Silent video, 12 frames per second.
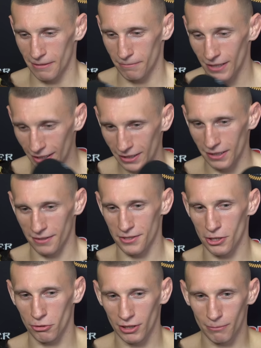Tak jest.
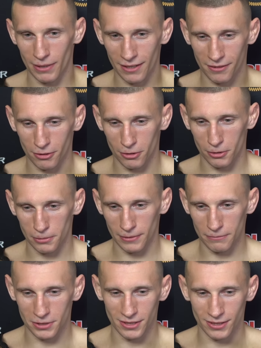Dziękuję bardzo
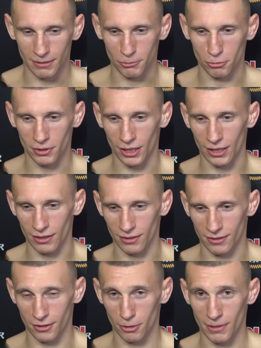Wam wszystkim tutaj
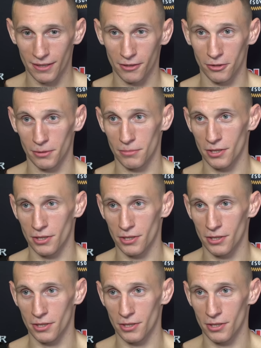zgromadzonym.